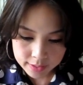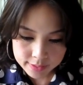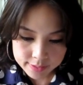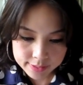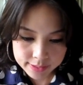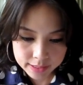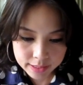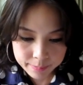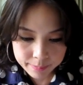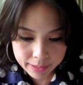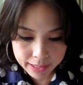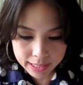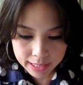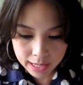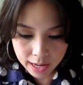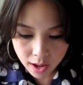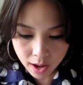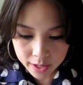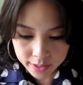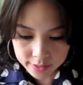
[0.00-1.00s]
สีเม
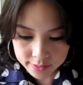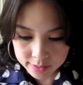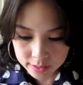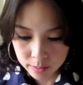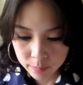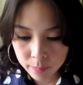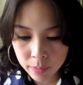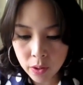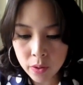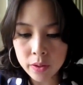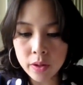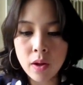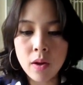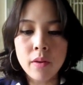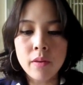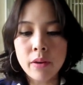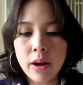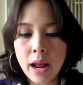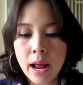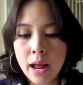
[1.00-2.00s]
ลอนสีโปรดของ
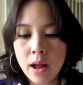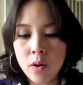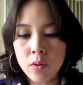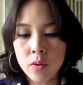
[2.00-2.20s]
เรา